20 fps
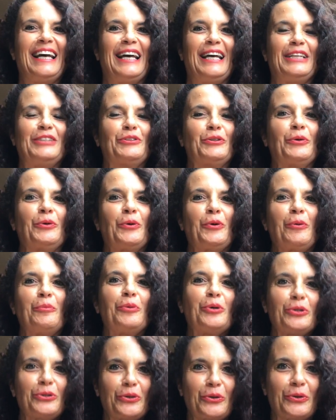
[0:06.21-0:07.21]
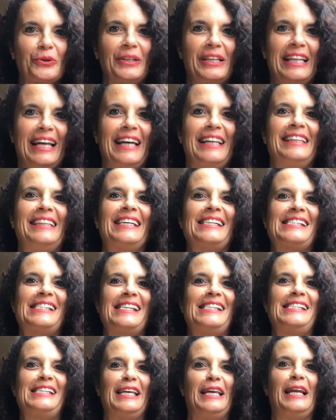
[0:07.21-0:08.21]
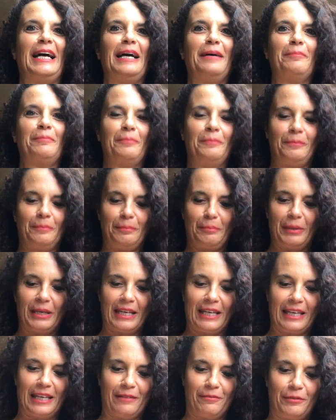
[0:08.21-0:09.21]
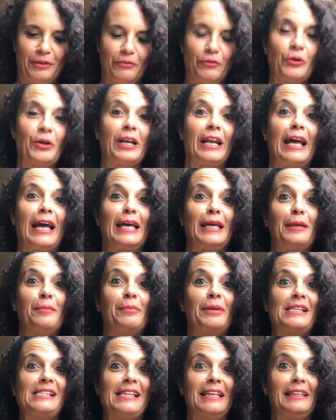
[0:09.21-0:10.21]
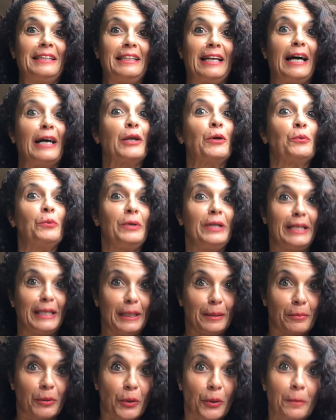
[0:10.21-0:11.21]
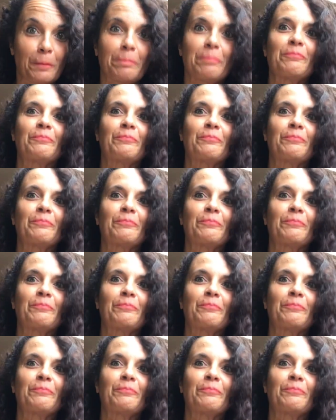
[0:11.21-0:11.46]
Sono molto contenta stasera mm, perché vi vorrei presentare un libro